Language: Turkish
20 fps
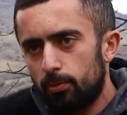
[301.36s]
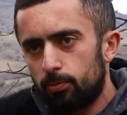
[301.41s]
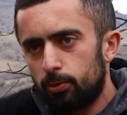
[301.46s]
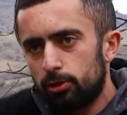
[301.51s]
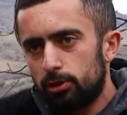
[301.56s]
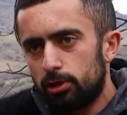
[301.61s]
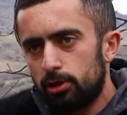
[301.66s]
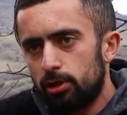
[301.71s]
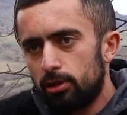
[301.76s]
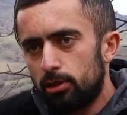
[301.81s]

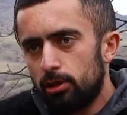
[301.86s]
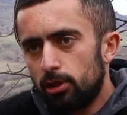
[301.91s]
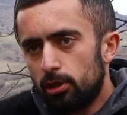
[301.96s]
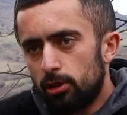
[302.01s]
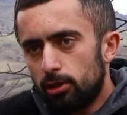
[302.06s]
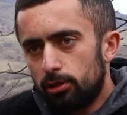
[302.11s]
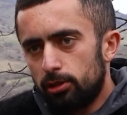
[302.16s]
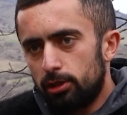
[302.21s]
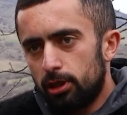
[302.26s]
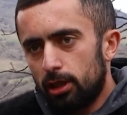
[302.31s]
olma
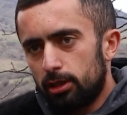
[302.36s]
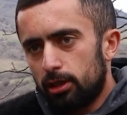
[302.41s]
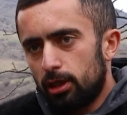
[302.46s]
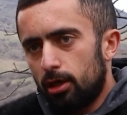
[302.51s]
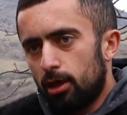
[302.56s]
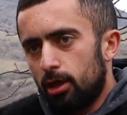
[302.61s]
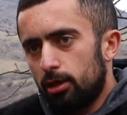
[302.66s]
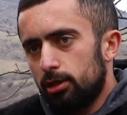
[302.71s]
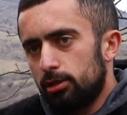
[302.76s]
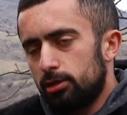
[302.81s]
kompleksi
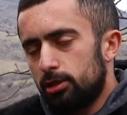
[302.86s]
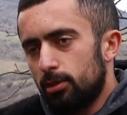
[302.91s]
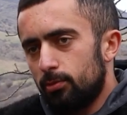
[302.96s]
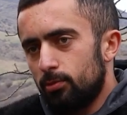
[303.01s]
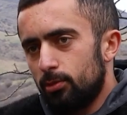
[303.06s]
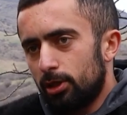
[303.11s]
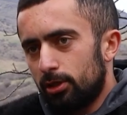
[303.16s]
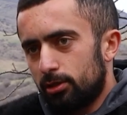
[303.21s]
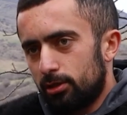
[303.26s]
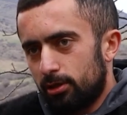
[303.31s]
insanı
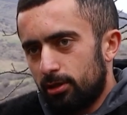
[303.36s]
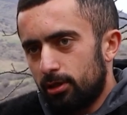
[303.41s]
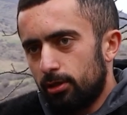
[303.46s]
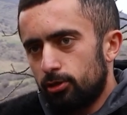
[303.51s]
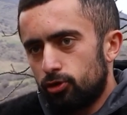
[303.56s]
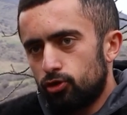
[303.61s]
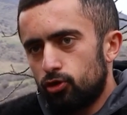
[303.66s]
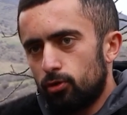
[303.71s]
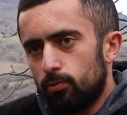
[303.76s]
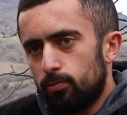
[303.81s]

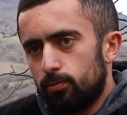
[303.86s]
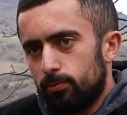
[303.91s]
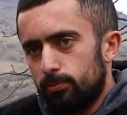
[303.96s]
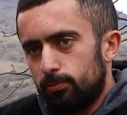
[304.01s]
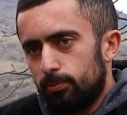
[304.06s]
uzaklaştırıyor.